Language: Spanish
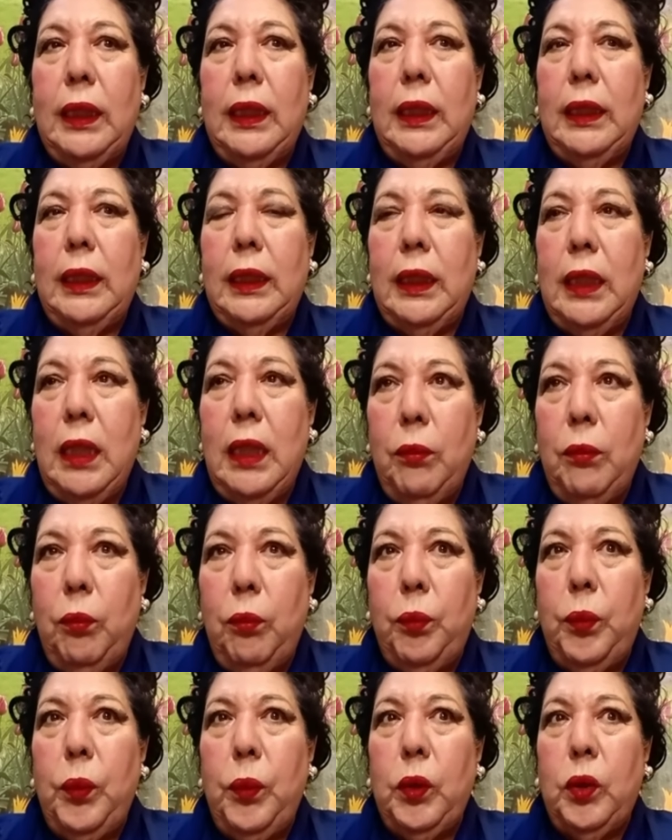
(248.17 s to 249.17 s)
del
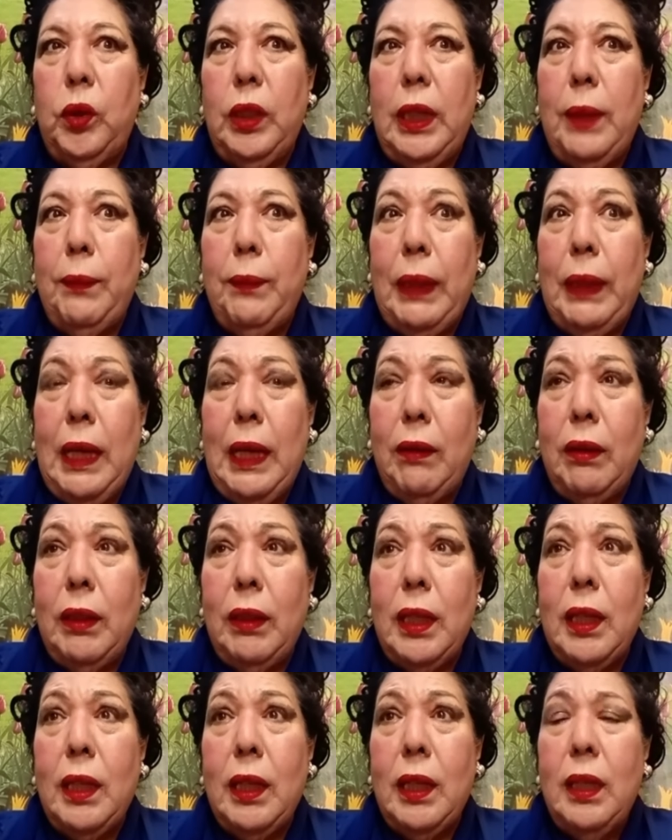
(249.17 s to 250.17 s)
tiempo con la
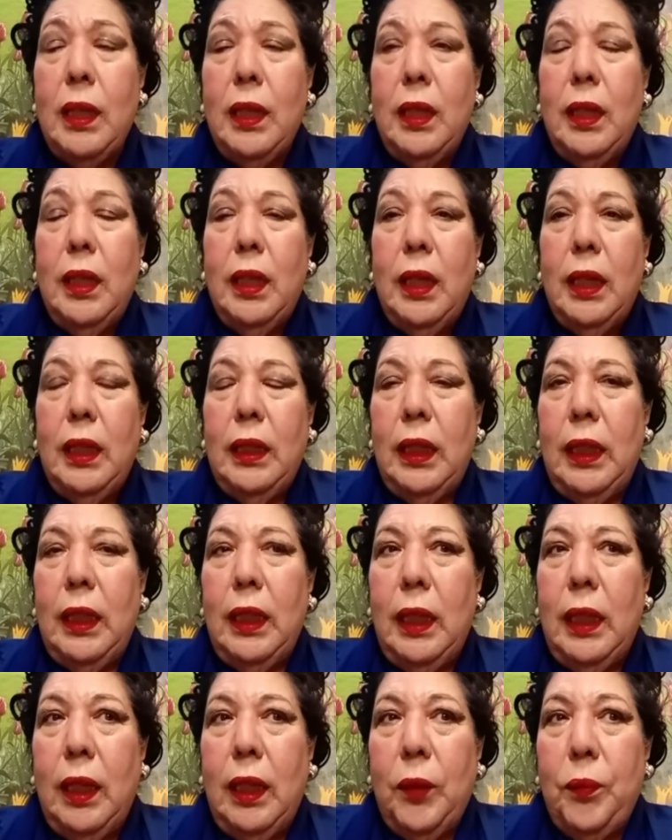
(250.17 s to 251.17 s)
palabra
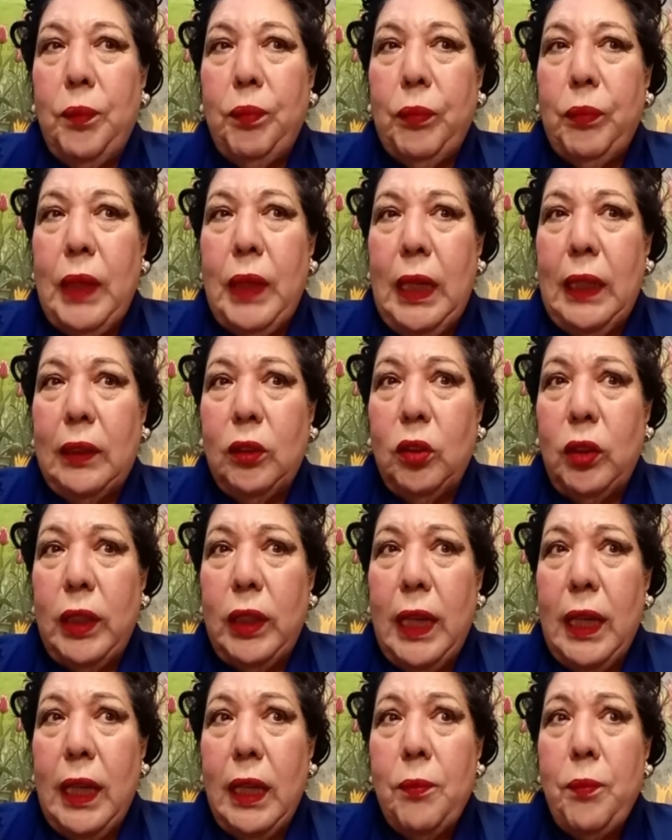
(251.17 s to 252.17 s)
de, de la
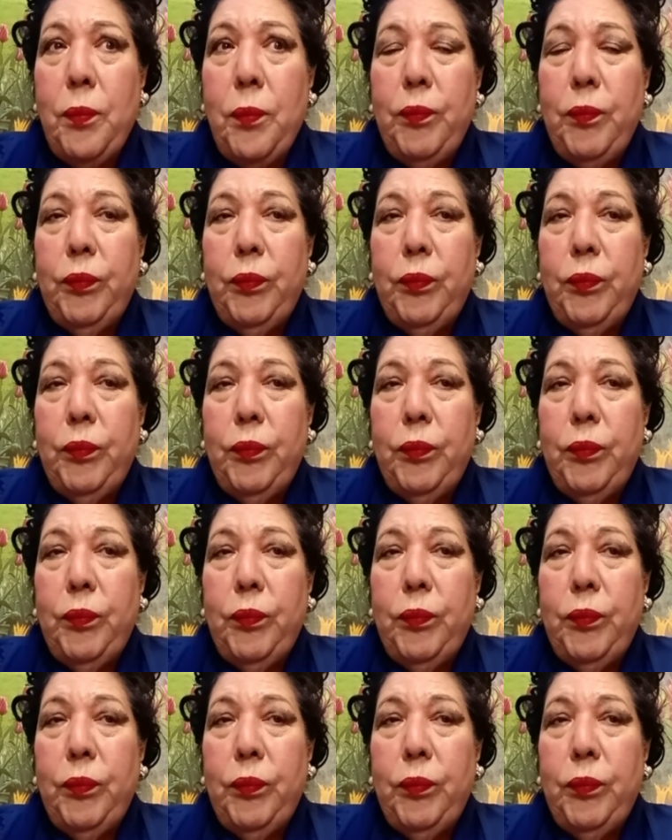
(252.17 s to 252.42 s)
Torá,